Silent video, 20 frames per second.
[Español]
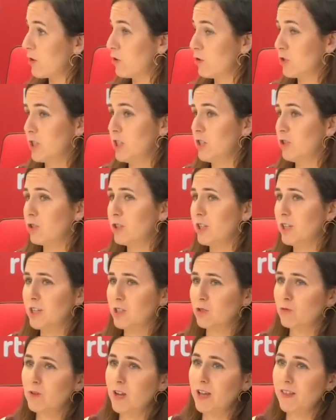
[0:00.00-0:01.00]
o si no
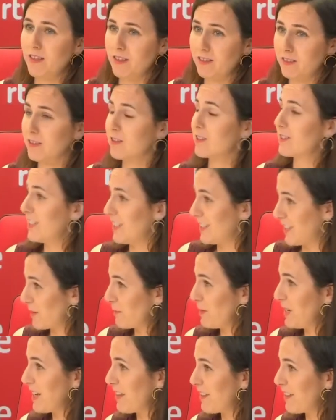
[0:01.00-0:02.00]
tienes una edad
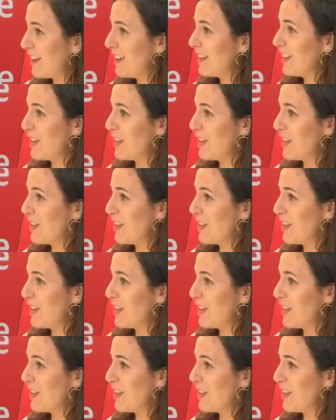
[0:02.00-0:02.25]
determinada,